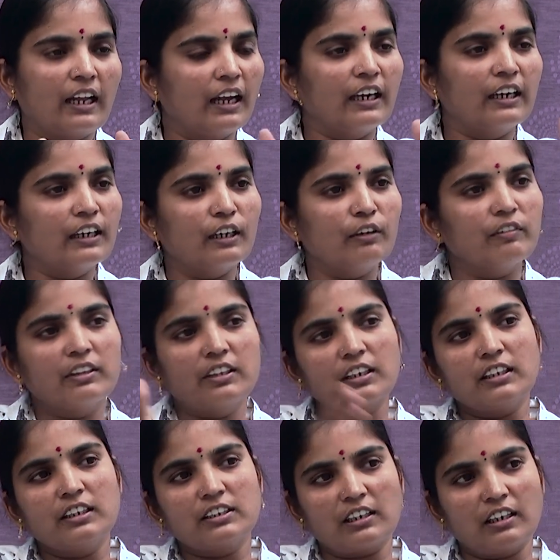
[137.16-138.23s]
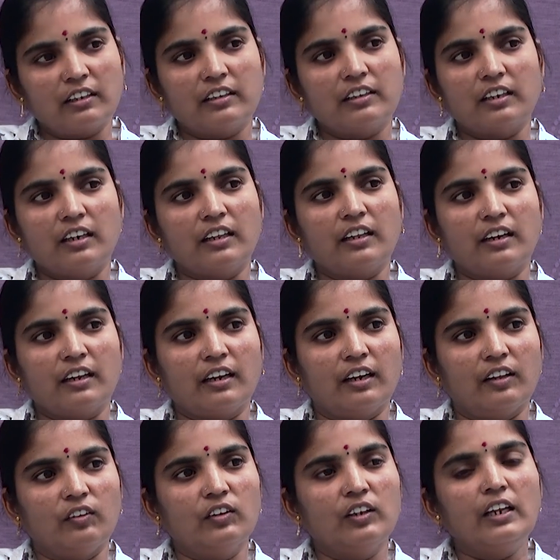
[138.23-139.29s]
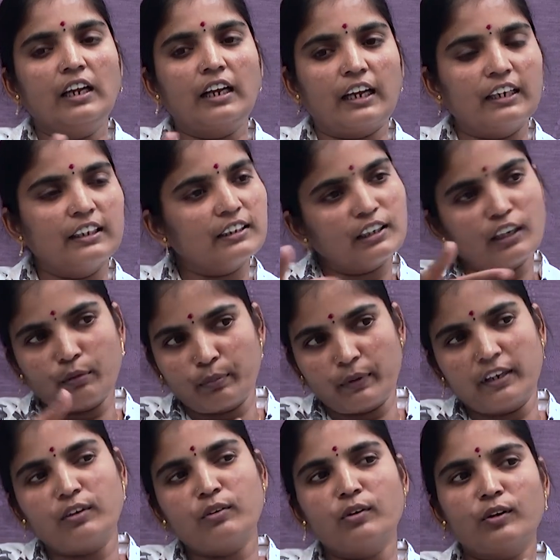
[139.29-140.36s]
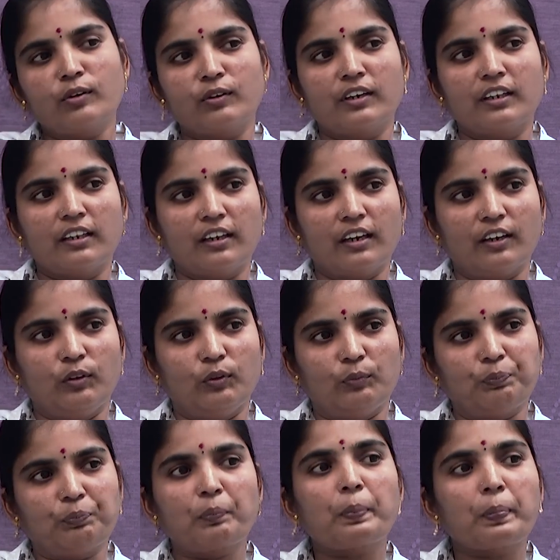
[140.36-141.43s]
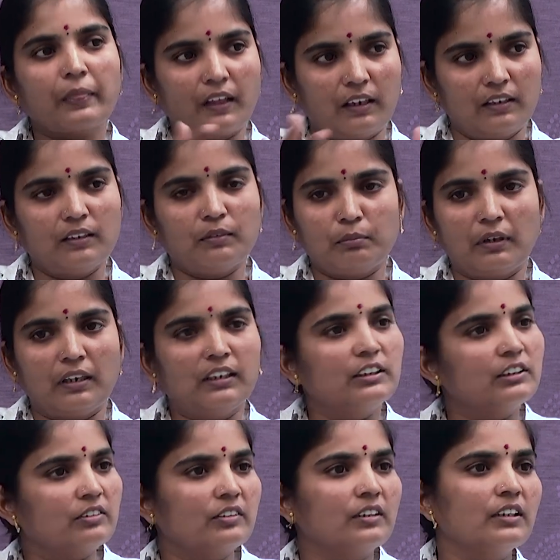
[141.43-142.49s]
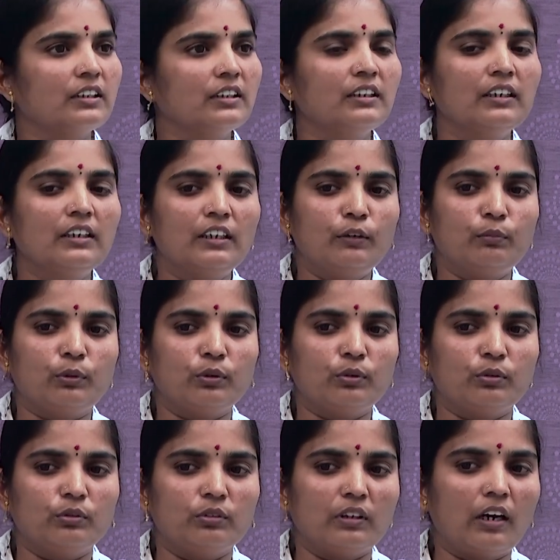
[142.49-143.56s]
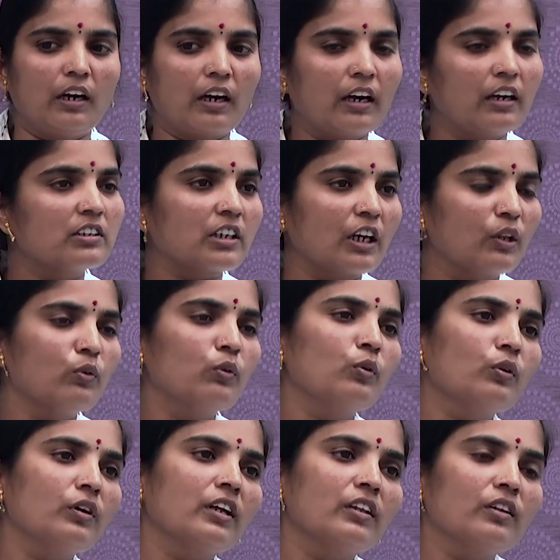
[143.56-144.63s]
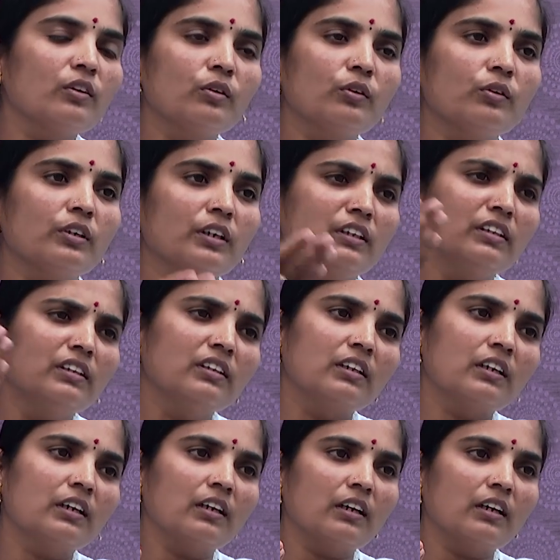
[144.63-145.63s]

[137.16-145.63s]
కానీ నేను ఇతర దేశాలకు వెళ్ళేదాన్ని కాదు కనీసం నా పేరు కూడా ఉండేది కాదు అంటే మల్లీశ్వరి ఇప్పుడు అక్కడ చదువుకున్నందుకు ఇంత